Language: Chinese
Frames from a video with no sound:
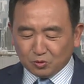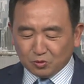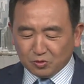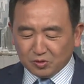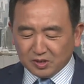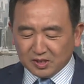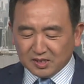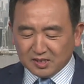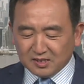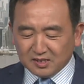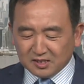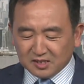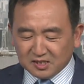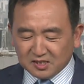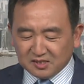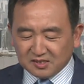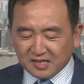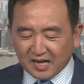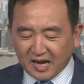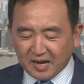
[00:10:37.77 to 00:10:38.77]
最新的
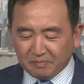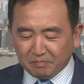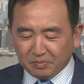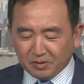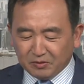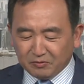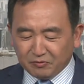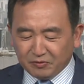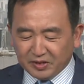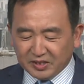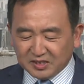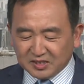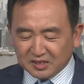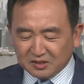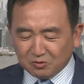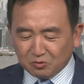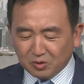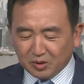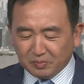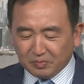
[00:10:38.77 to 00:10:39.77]
制裁，并非
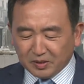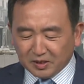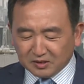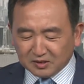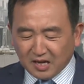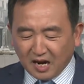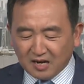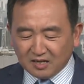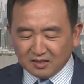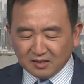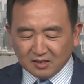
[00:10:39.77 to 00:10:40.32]
针对平壤，